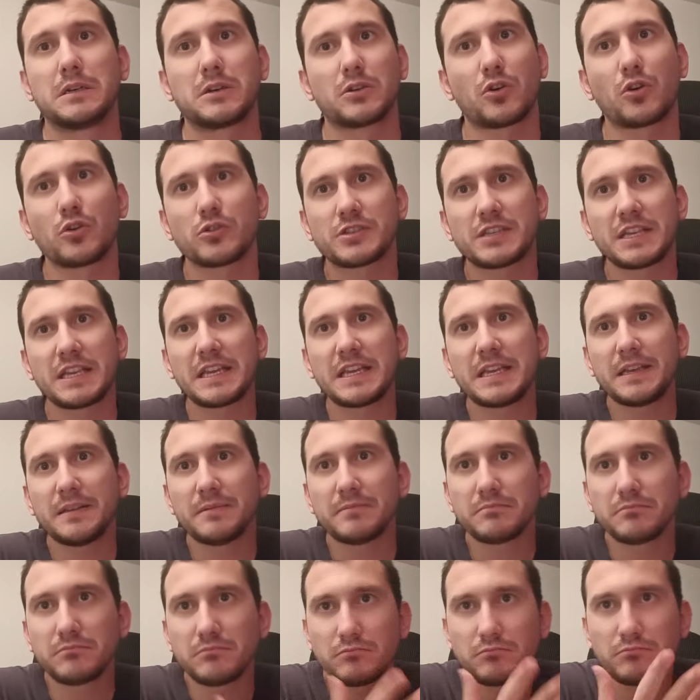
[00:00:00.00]

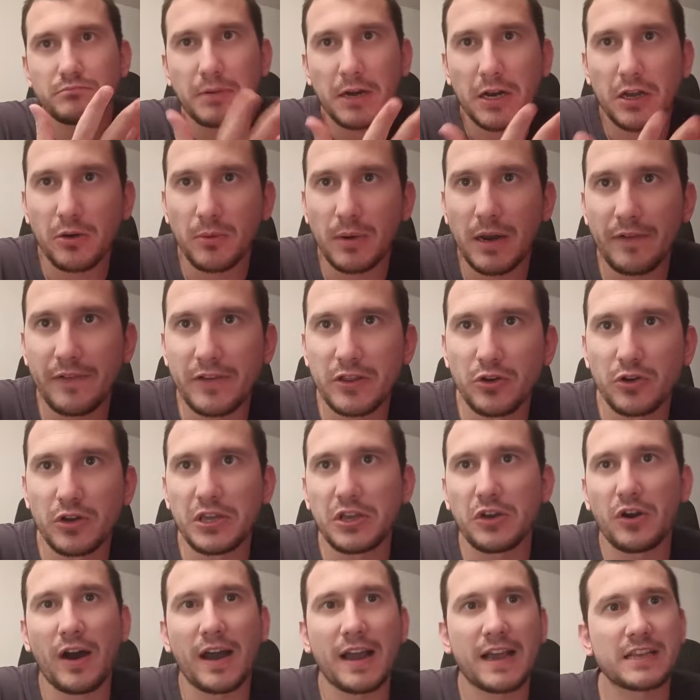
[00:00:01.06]
Così, per come la vedo
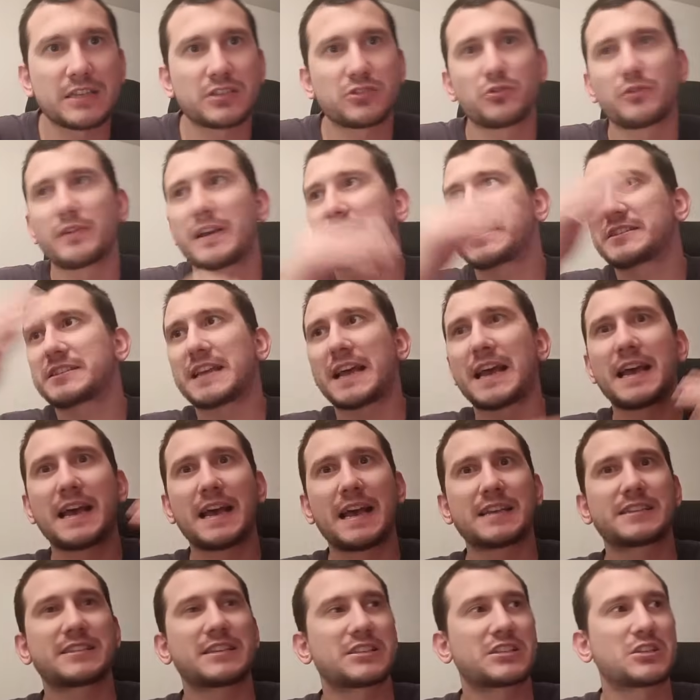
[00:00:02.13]
io, anche se dovesse
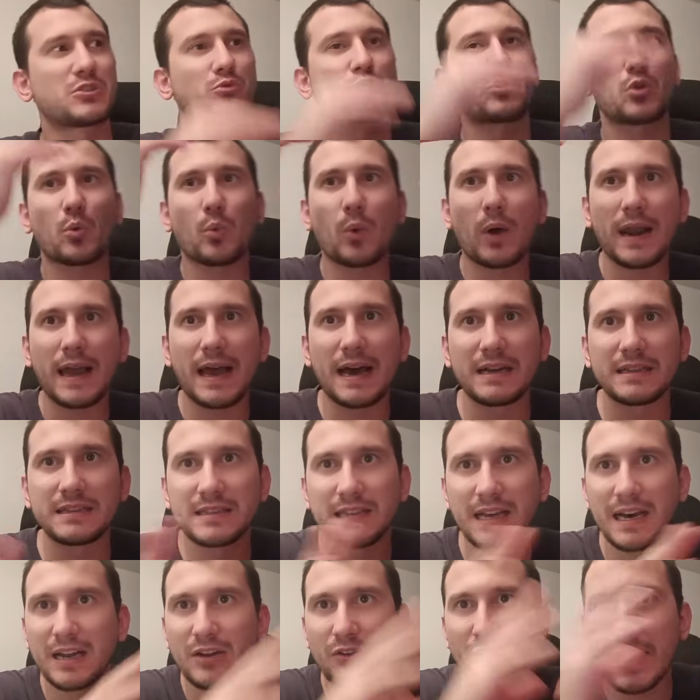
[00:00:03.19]
essere ceduto a
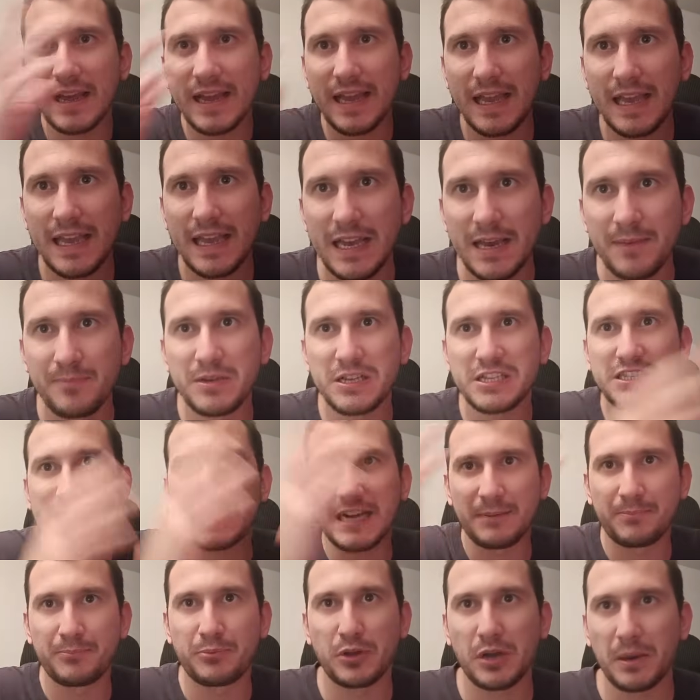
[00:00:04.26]
40, non è che mi
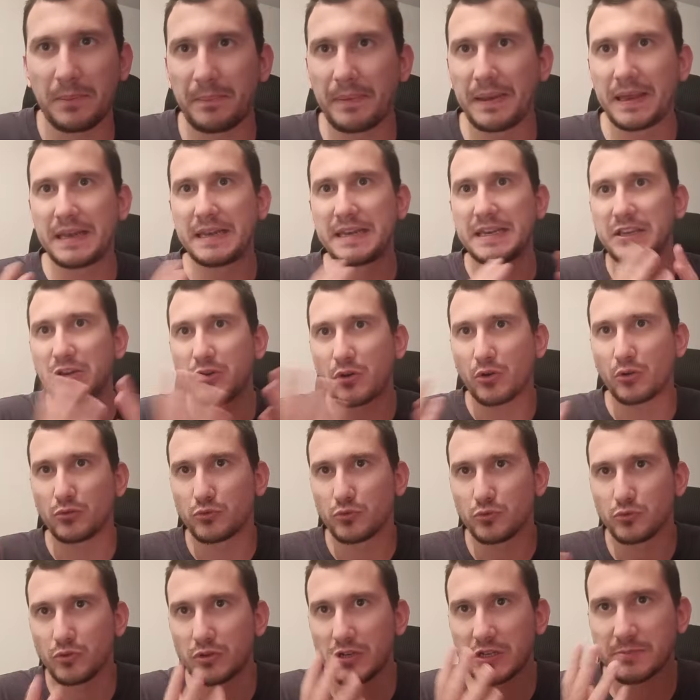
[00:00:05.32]
strappo i capelli io, con
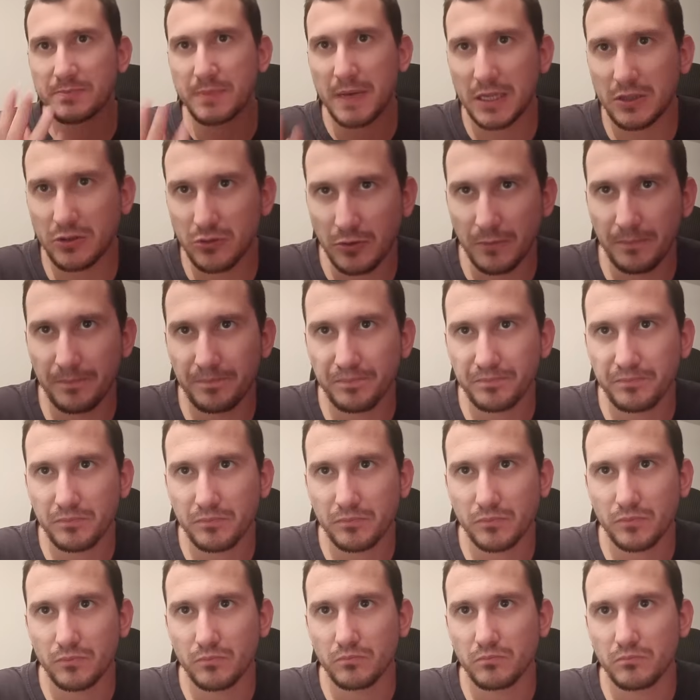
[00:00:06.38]
tutto rispetto.
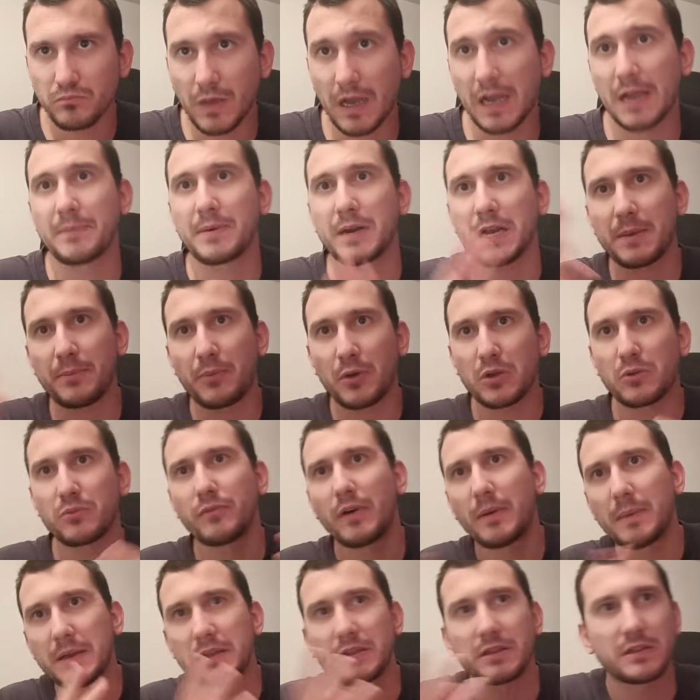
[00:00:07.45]
Anche perché poi,
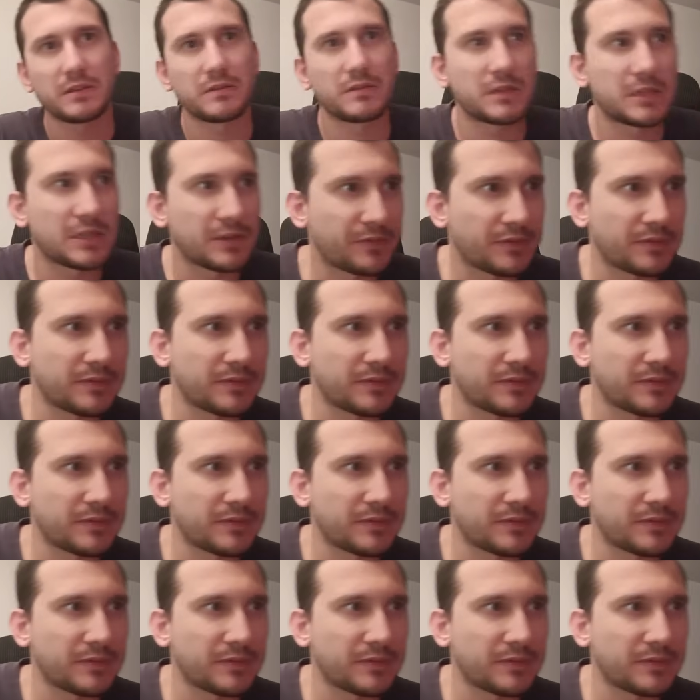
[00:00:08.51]
vabbè, ti